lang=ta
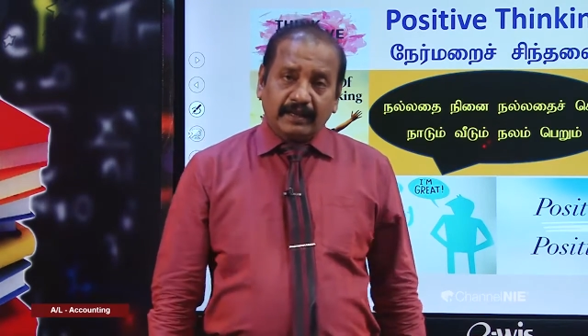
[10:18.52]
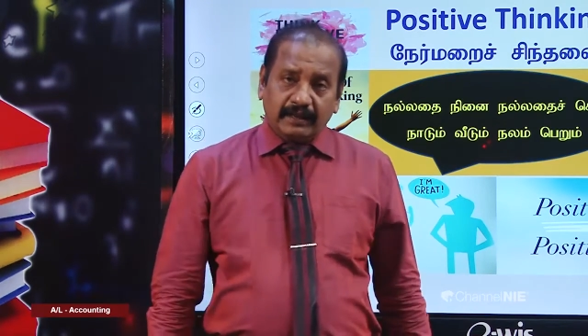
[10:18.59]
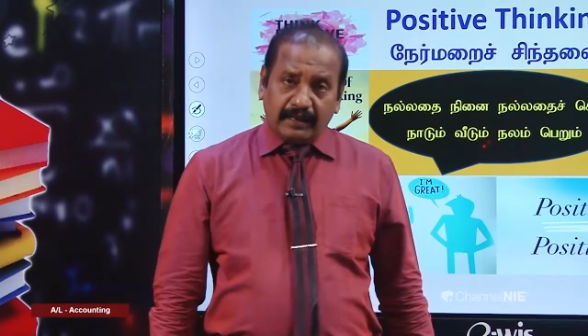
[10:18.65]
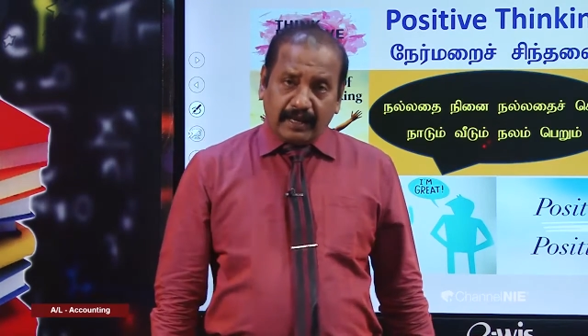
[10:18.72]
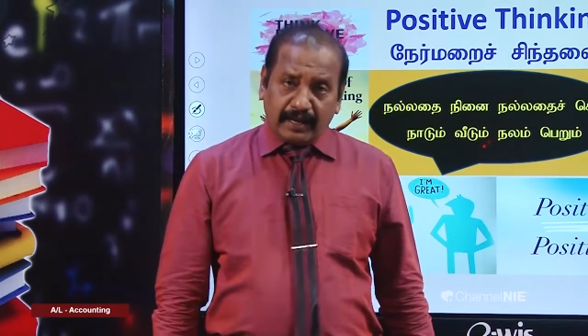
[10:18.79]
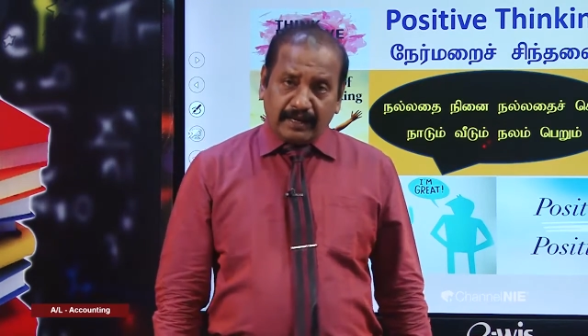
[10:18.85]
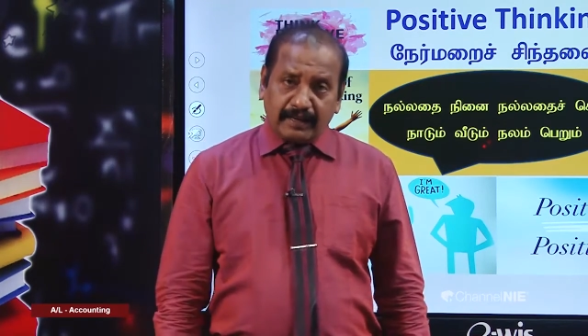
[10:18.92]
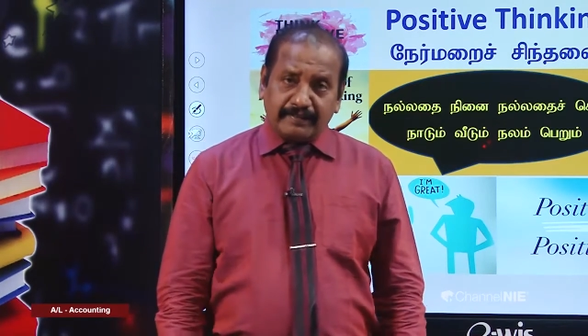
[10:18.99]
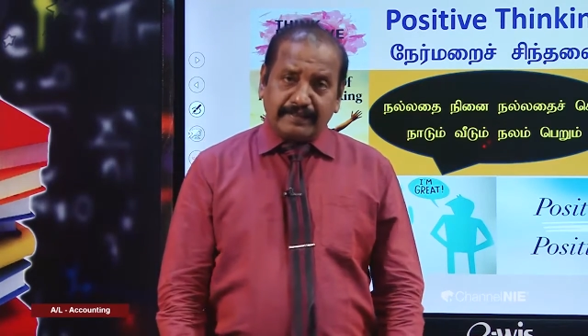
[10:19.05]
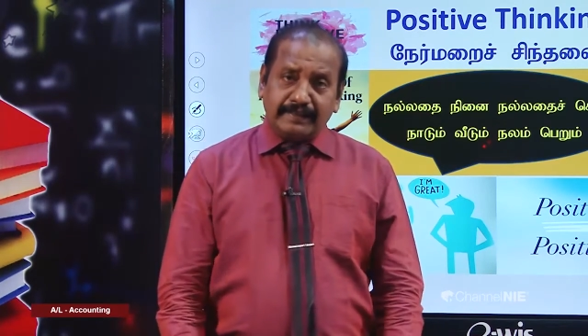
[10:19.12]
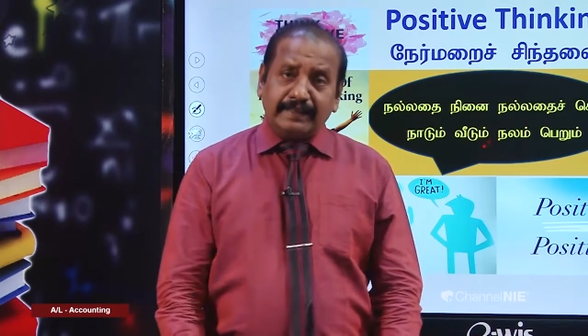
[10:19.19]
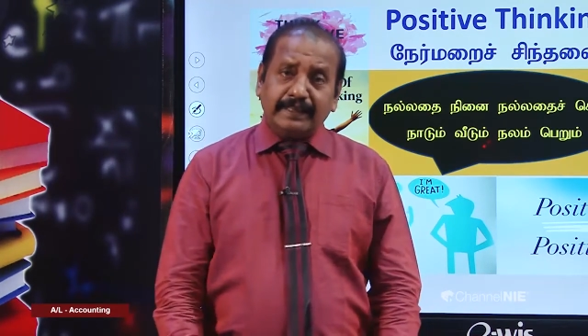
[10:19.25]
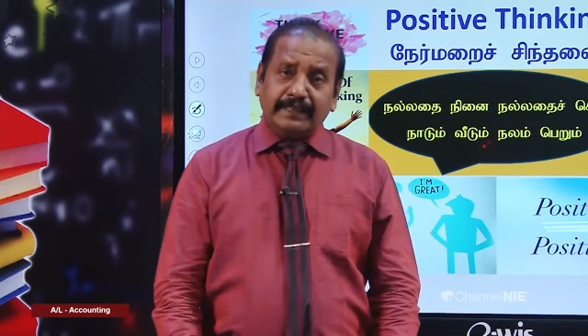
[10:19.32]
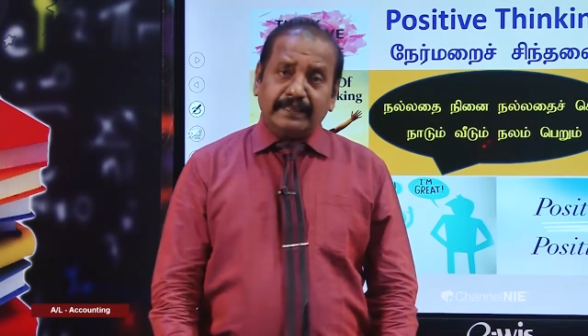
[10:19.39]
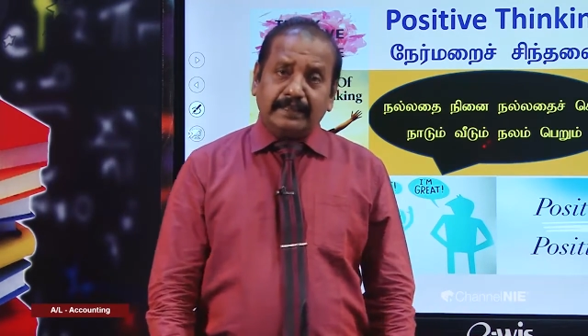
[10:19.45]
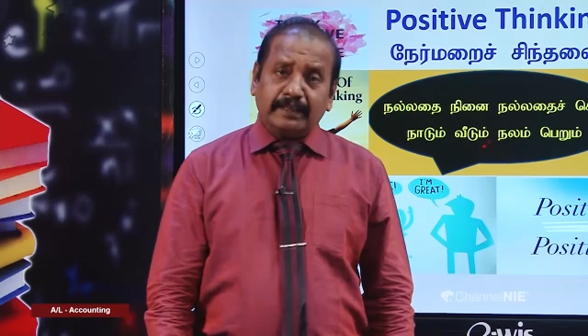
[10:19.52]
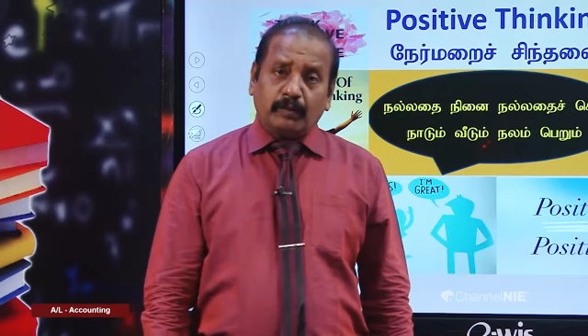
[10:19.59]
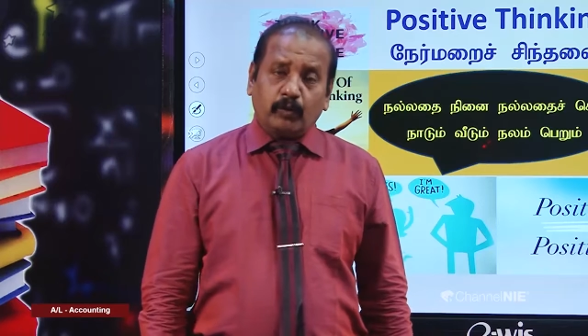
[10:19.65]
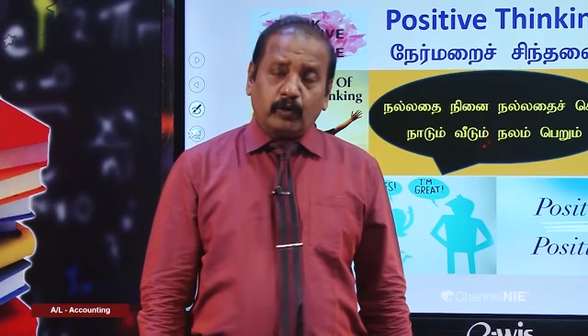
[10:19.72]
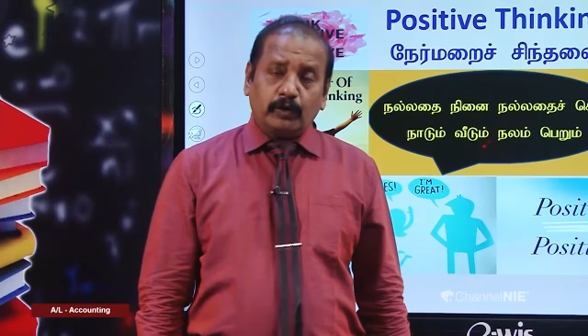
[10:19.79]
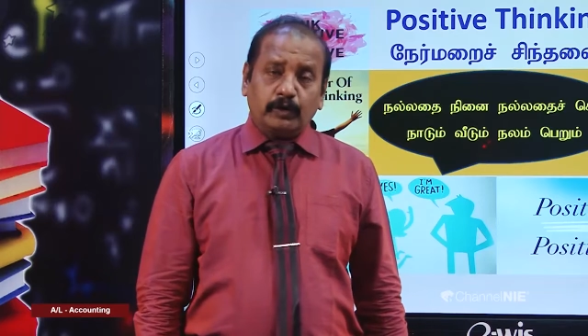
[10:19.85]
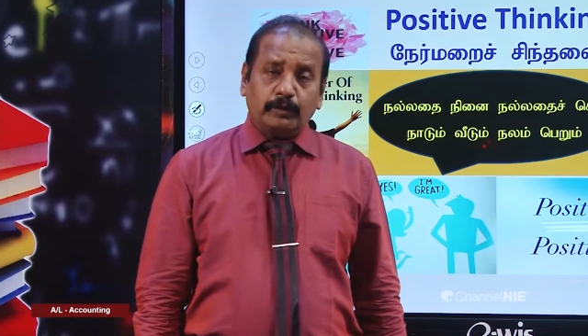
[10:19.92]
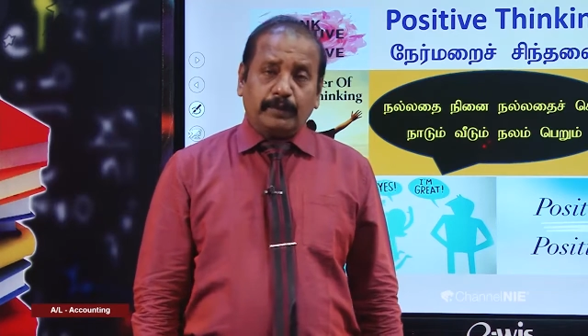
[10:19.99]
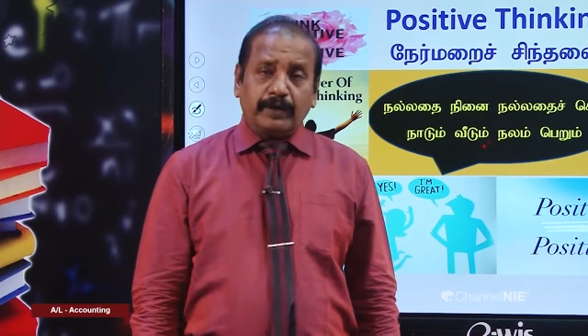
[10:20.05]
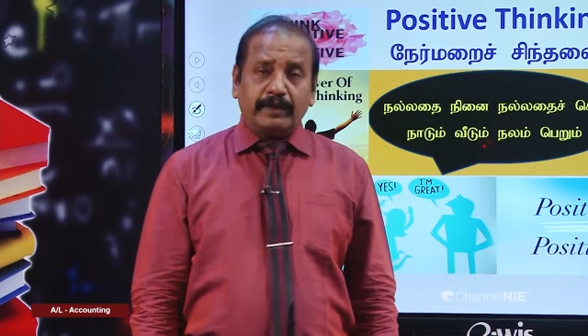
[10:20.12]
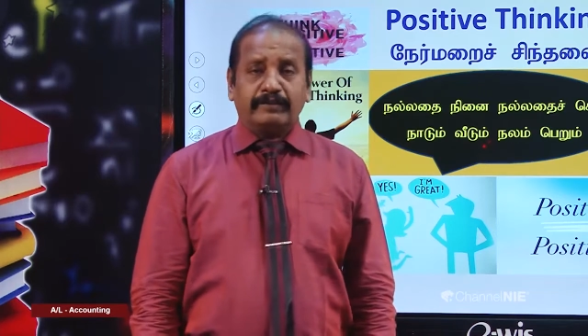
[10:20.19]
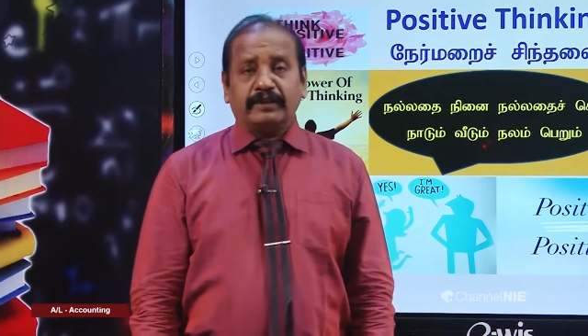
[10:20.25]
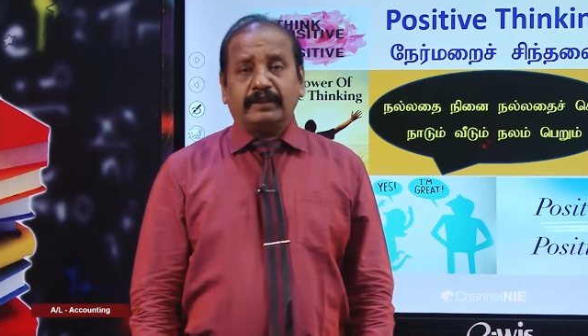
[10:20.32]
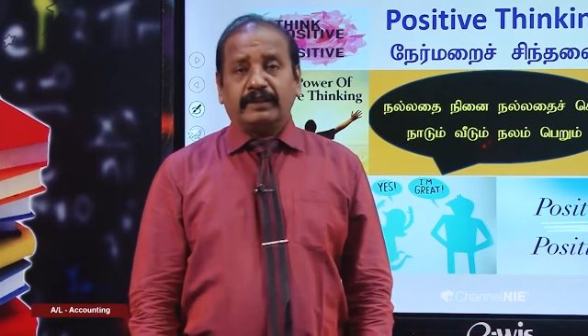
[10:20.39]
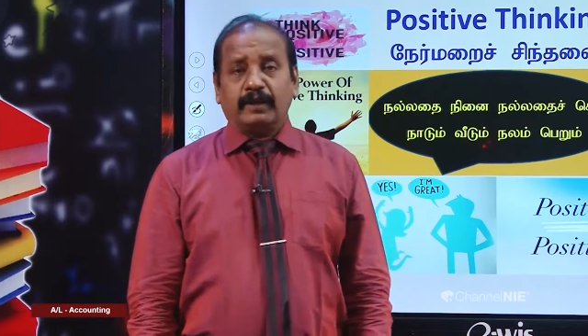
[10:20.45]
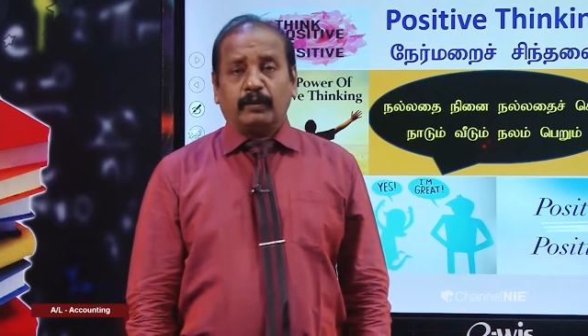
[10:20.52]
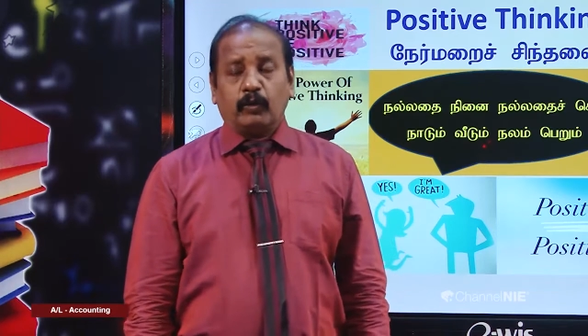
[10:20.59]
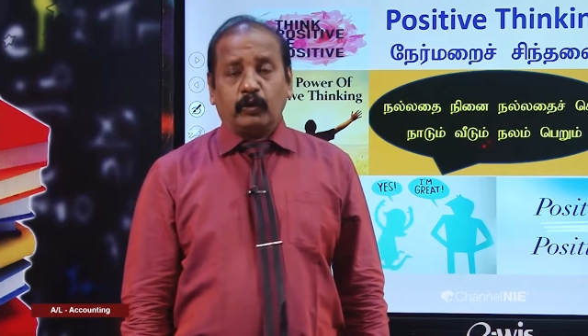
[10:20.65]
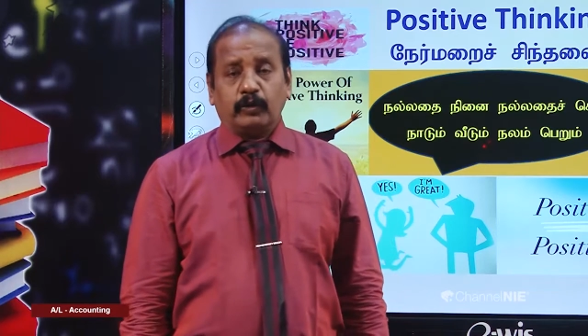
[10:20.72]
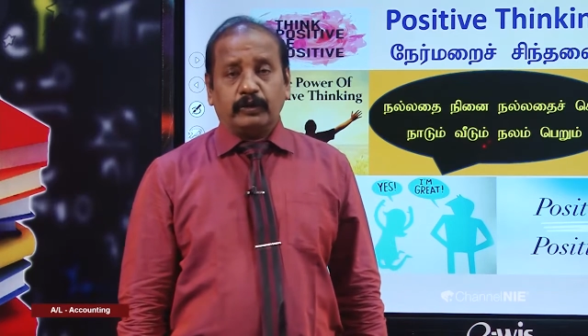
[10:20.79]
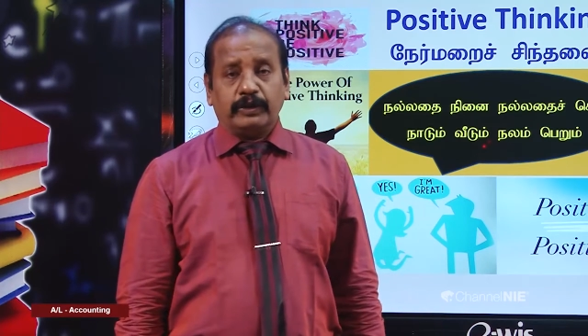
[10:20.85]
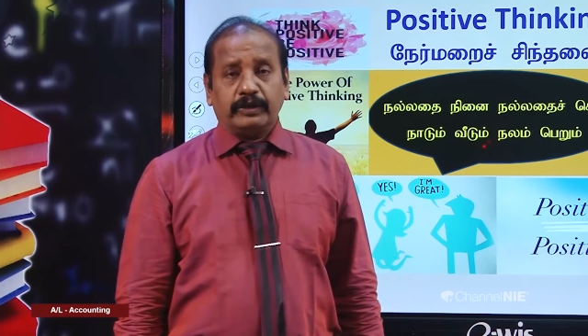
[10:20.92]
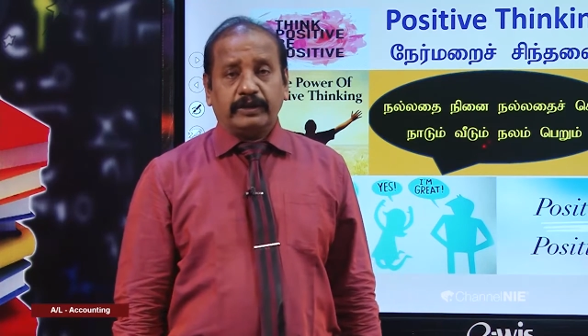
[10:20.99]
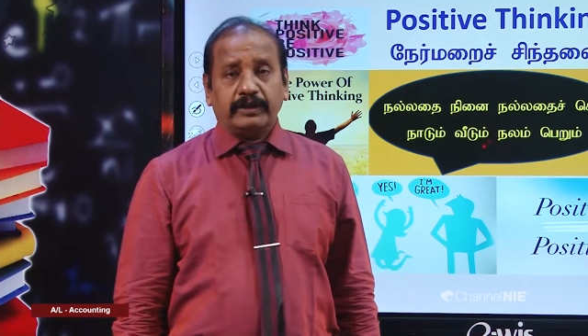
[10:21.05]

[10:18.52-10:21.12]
நாங்கள் சிந்திக்கின்ற பொழுது பேசுகின்ற பொழுது